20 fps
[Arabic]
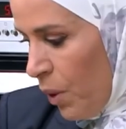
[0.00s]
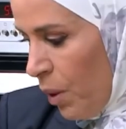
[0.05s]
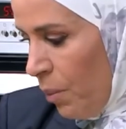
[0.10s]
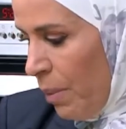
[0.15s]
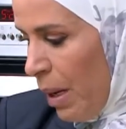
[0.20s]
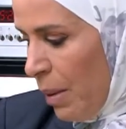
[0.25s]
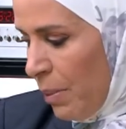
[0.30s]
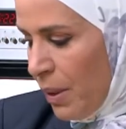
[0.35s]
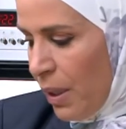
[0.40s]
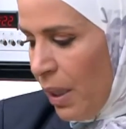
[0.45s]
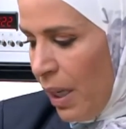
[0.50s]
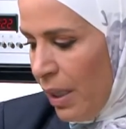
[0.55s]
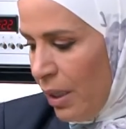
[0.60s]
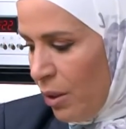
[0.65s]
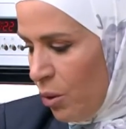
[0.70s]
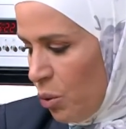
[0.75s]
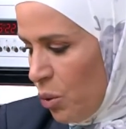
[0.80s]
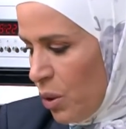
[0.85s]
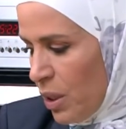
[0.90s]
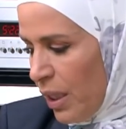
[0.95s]
ما بد هاي
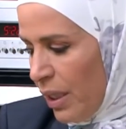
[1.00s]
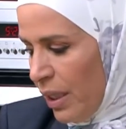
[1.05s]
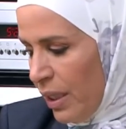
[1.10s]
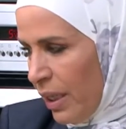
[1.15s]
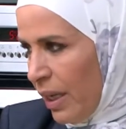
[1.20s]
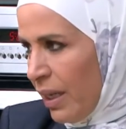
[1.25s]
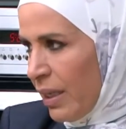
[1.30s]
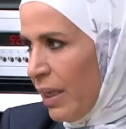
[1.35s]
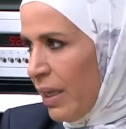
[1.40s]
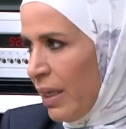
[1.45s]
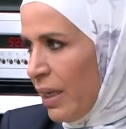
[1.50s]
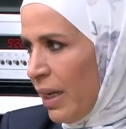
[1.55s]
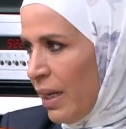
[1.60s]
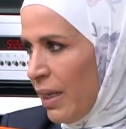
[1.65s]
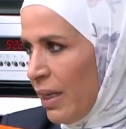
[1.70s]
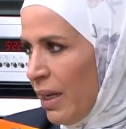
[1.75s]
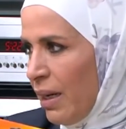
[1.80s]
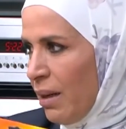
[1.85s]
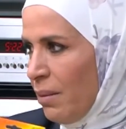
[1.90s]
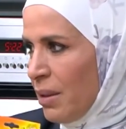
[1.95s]
الكوسه احنا حكينا
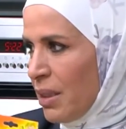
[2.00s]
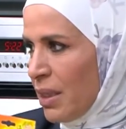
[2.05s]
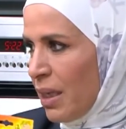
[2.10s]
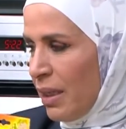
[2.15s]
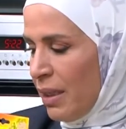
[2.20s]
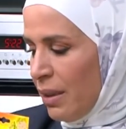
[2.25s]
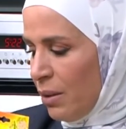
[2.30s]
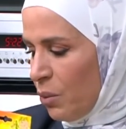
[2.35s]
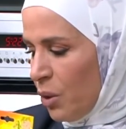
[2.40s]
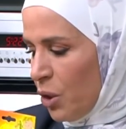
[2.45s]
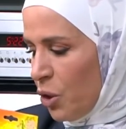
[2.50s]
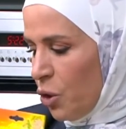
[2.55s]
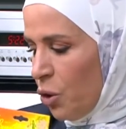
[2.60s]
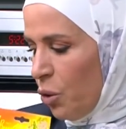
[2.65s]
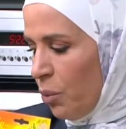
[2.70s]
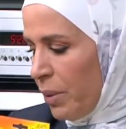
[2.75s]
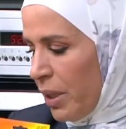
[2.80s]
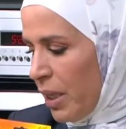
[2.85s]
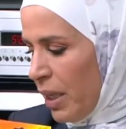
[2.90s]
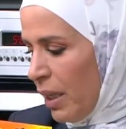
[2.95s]
عنها بس رح
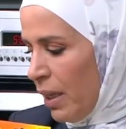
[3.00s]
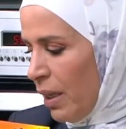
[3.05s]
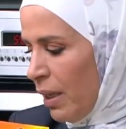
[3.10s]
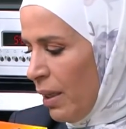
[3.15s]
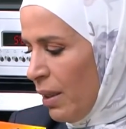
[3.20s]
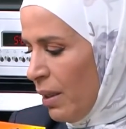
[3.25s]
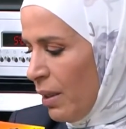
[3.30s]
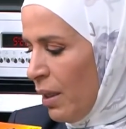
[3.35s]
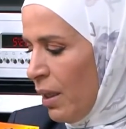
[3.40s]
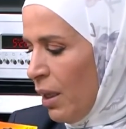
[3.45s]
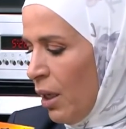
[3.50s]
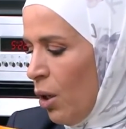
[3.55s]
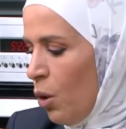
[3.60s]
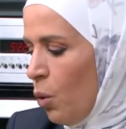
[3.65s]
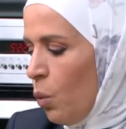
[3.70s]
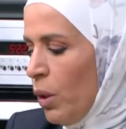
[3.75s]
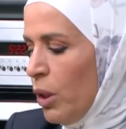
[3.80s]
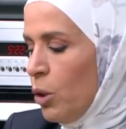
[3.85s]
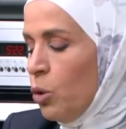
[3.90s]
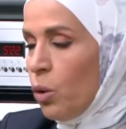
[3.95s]
نورجيهم اياها
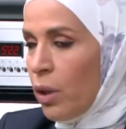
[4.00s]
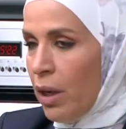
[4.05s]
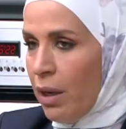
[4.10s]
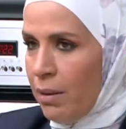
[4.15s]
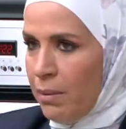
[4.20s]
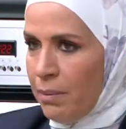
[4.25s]
والذره